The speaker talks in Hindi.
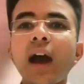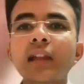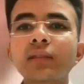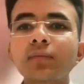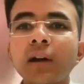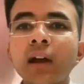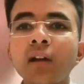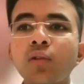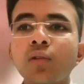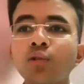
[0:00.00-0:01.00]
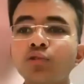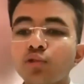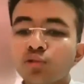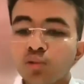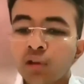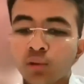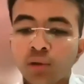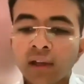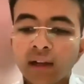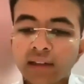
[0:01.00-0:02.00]
आत्मा को जो सुखी
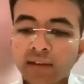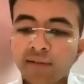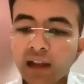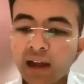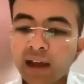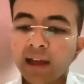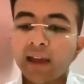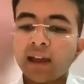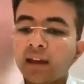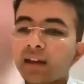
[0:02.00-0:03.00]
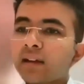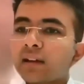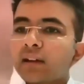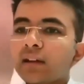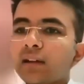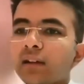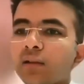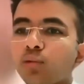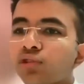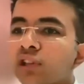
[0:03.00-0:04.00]
दुखी करने वाला है
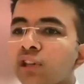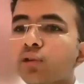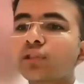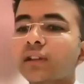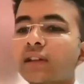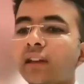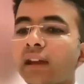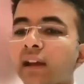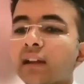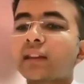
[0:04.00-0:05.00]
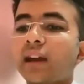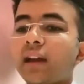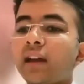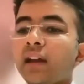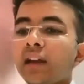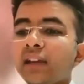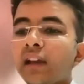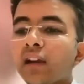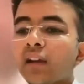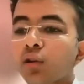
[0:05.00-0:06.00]
उसकी ओर दृष्टि नहीं करता है
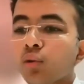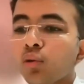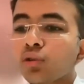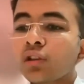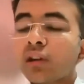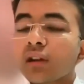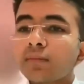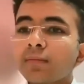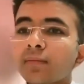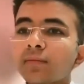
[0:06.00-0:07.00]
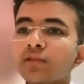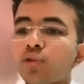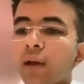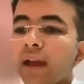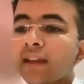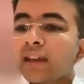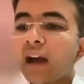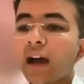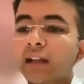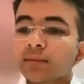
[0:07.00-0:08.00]
ये क्रोध जो है
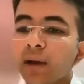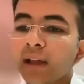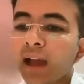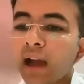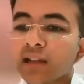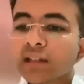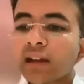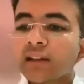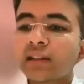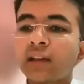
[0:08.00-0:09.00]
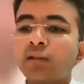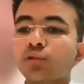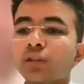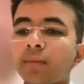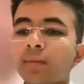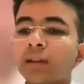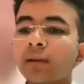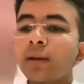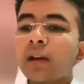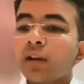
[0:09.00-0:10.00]
ये आत्मा के आश्रय से ही होता है
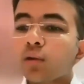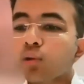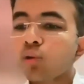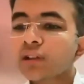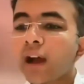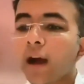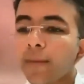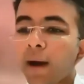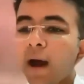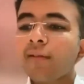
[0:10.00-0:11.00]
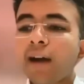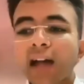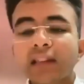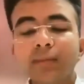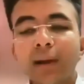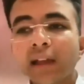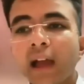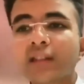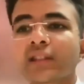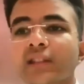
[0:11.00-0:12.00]
मतलब क्रोध का अभाव आत्मा के
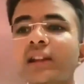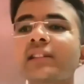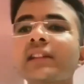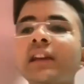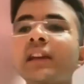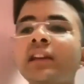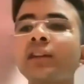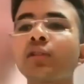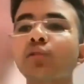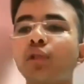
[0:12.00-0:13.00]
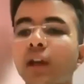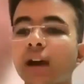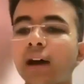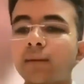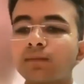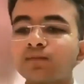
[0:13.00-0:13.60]
आश्रय से ही होएगा